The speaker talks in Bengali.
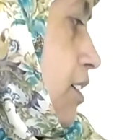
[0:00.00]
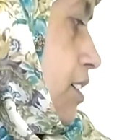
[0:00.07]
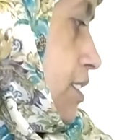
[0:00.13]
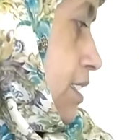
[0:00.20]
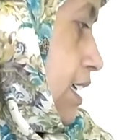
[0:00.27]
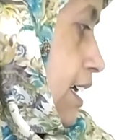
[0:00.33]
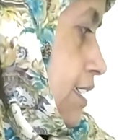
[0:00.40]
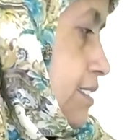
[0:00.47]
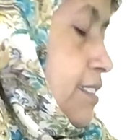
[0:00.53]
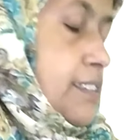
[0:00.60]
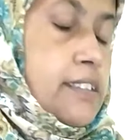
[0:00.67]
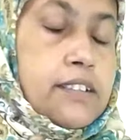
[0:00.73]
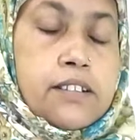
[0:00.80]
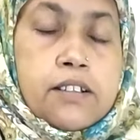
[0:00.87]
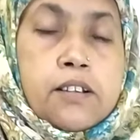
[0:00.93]
অর্থাৎ
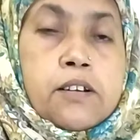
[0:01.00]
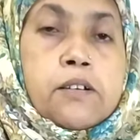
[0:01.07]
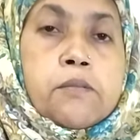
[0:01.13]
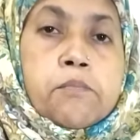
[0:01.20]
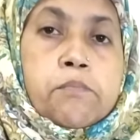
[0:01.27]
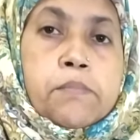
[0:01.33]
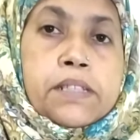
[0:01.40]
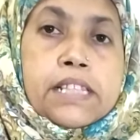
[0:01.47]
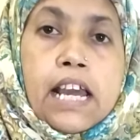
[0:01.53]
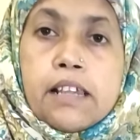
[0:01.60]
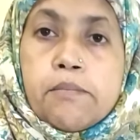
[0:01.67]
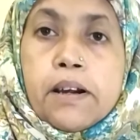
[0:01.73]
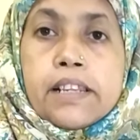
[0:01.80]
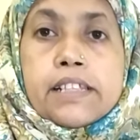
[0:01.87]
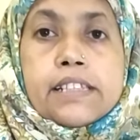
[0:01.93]
পিতার
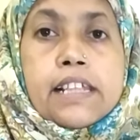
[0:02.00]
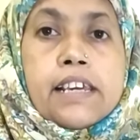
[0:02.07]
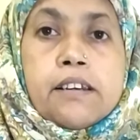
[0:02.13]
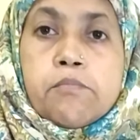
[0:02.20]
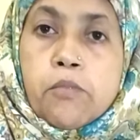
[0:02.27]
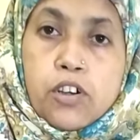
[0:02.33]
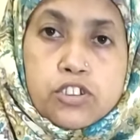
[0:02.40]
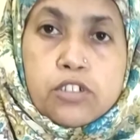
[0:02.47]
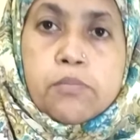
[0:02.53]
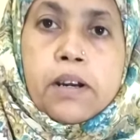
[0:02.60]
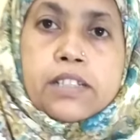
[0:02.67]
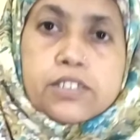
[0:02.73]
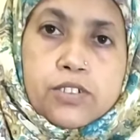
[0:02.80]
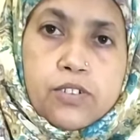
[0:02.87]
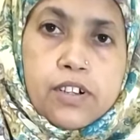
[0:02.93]
বাড়িতে
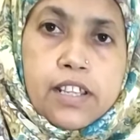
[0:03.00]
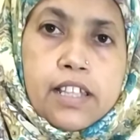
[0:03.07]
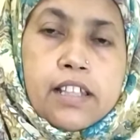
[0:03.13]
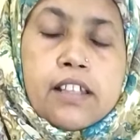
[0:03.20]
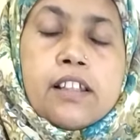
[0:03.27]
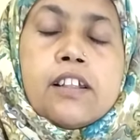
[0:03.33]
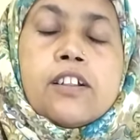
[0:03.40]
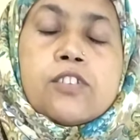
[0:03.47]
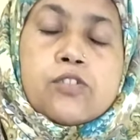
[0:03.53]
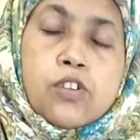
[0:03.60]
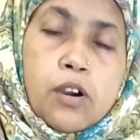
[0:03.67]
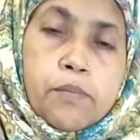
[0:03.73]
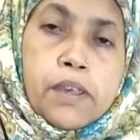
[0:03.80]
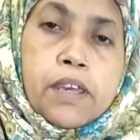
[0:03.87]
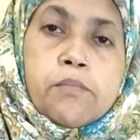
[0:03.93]
বসবাস করে
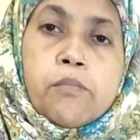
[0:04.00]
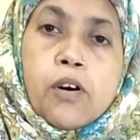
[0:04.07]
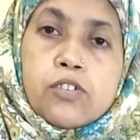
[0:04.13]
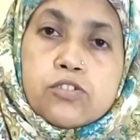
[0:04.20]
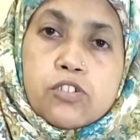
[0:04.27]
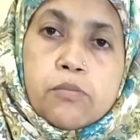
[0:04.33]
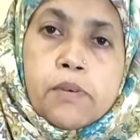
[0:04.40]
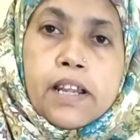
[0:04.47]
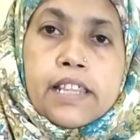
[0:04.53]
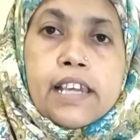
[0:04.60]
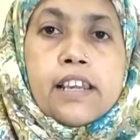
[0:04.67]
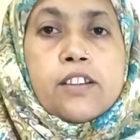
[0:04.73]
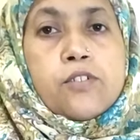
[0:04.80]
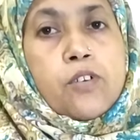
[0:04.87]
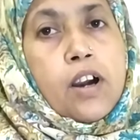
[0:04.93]
তবে বর্তমানে
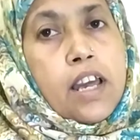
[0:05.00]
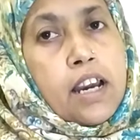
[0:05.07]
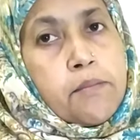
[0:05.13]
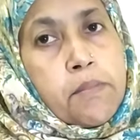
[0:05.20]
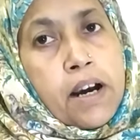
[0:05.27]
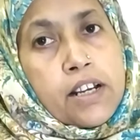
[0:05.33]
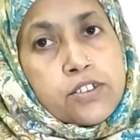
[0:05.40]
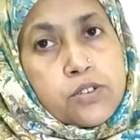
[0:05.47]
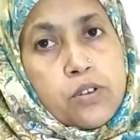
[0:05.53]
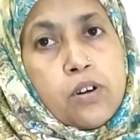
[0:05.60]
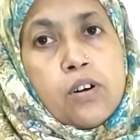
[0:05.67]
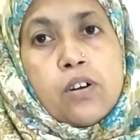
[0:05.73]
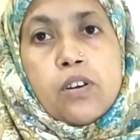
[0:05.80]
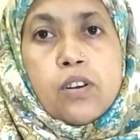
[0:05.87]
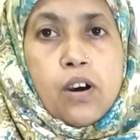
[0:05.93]
নয়া বাসও
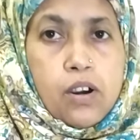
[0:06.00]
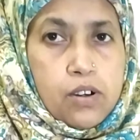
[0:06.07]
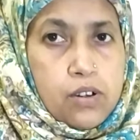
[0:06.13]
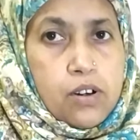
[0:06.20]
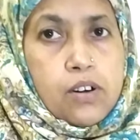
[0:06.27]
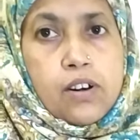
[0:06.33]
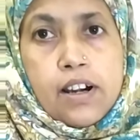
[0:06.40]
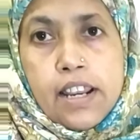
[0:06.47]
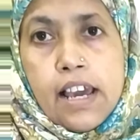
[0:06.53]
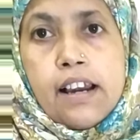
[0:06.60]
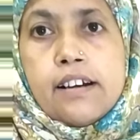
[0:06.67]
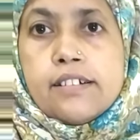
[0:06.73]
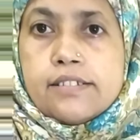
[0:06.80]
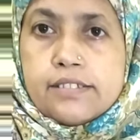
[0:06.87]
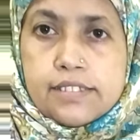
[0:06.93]
লক্ষ্য করা
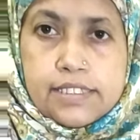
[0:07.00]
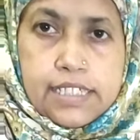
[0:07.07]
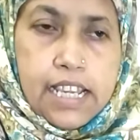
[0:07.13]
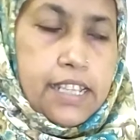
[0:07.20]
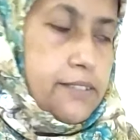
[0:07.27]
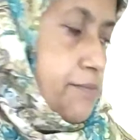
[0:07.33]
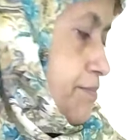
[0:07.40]
যায়